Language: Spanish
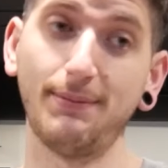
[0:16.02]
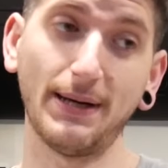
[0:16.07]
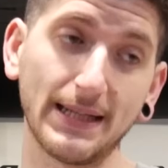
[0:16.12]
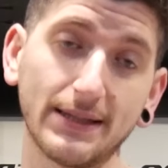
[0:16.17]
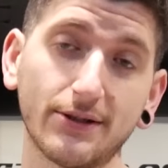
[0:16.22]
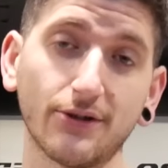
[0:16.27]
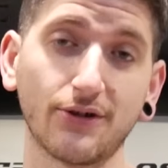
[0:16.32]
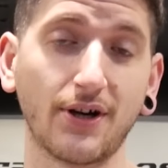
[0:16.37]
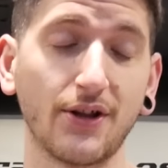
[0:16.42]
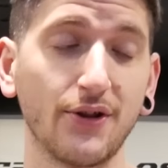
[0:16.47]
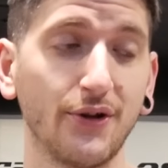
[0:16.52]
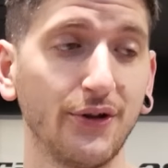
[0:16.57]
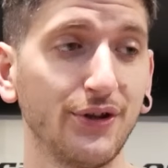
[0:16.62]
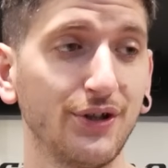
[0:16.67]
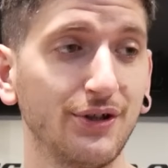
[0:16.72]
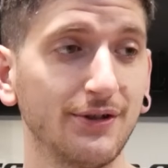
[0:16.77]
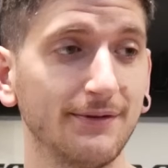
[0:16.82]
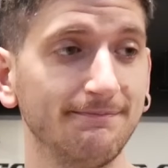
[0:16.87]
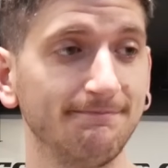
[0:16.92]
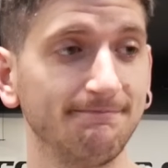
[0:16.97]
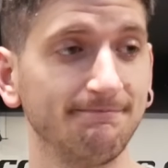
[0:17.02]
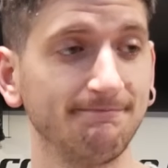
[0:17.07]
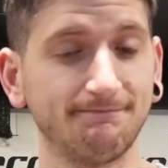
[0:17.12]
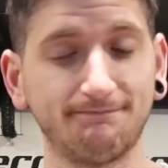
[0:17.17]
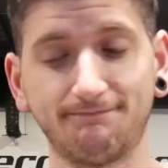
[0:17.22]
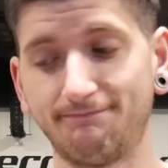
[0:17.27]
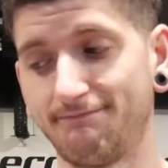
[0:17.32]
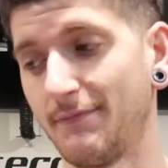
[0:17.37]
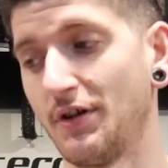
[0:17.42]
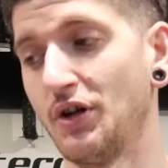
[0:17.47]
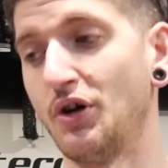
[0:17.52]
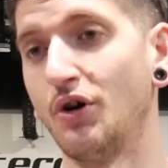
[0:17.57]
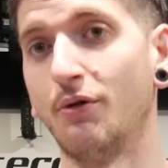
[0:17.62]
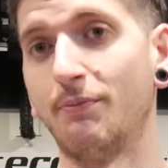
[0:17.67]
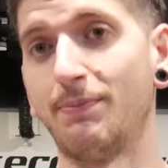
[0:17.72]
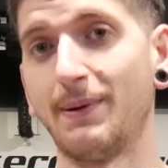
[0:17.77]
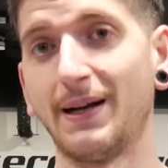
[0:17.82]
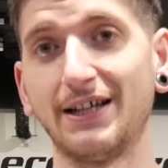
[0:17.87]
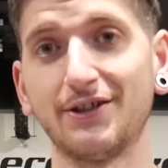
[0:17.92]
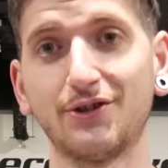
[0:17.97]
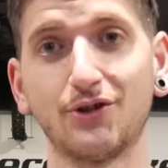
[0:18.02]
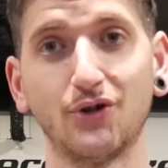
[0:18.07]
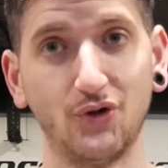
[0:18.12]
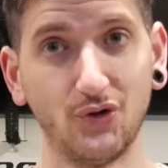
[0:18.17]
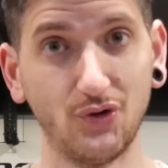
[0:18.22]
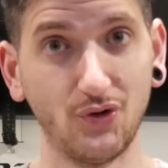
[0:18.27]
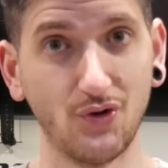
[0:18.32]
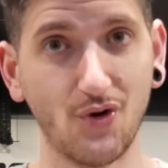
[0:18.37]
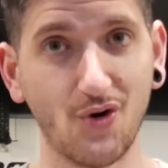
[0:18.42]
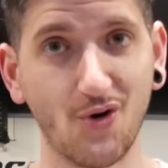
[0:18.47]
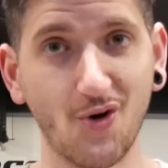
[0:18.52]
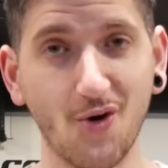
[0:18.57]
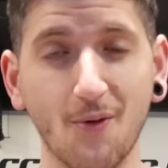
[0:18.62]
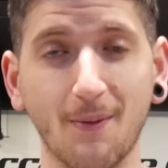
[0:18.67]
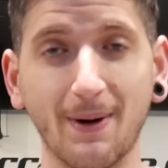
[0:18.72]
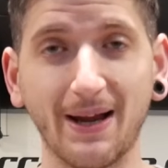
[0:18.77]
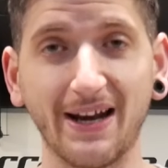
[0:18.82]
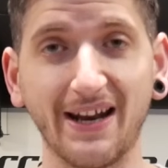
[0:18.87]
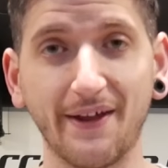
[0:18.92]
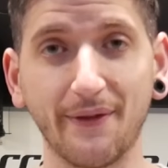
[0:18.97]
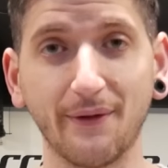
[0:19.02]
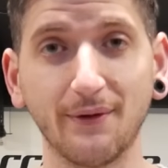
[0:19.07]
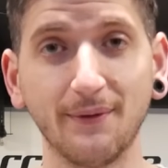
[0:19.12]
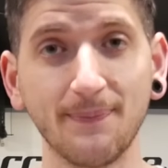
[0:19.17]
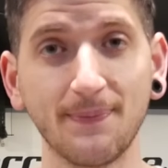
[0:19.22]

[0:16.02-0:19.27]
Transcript: ¿Plato redondo o plato ovalado.